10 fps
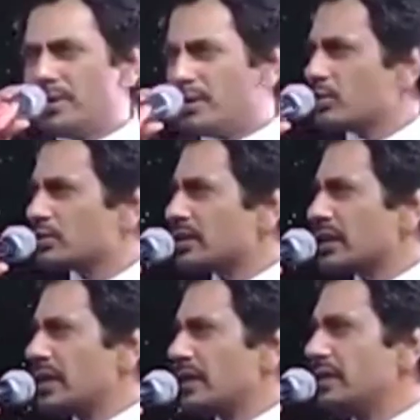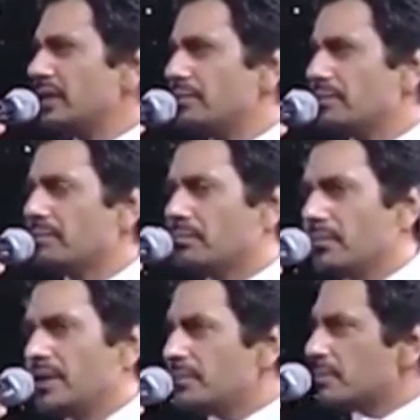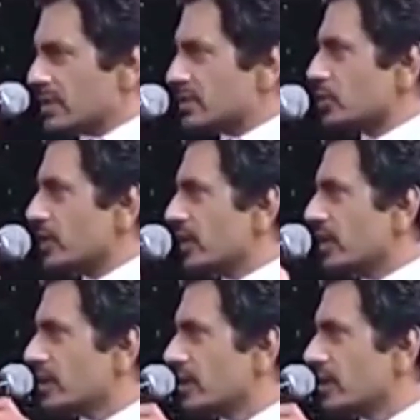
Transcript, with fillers: फिर ये होता था कि नहीं मेरी मदर जो है ना